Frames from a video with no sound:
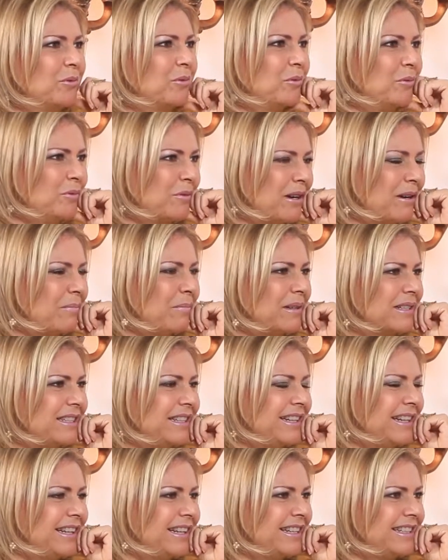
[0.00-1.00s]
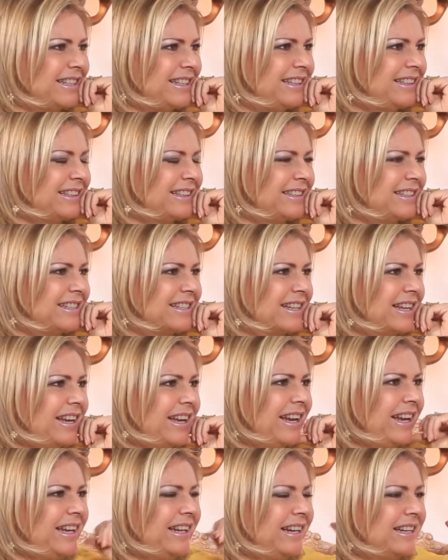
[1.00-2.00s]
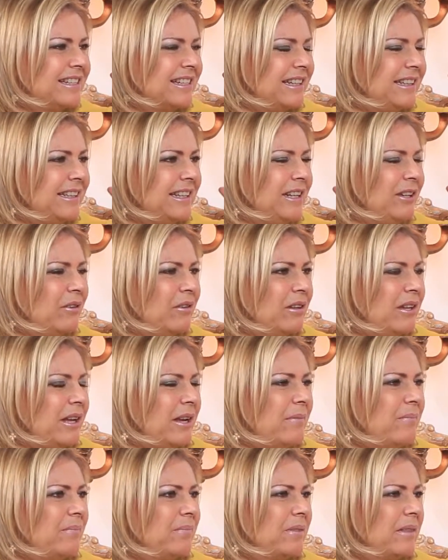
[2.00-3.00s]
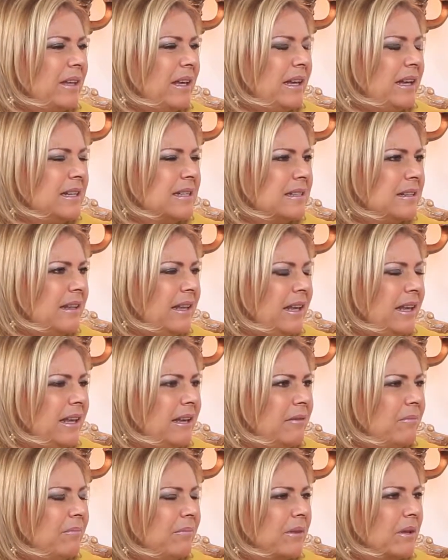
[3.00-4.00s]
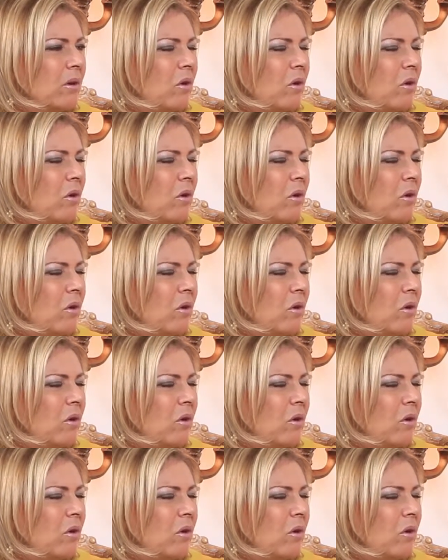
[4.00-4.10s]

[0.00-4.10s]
tu capacidad de síntesis en el sentido de este,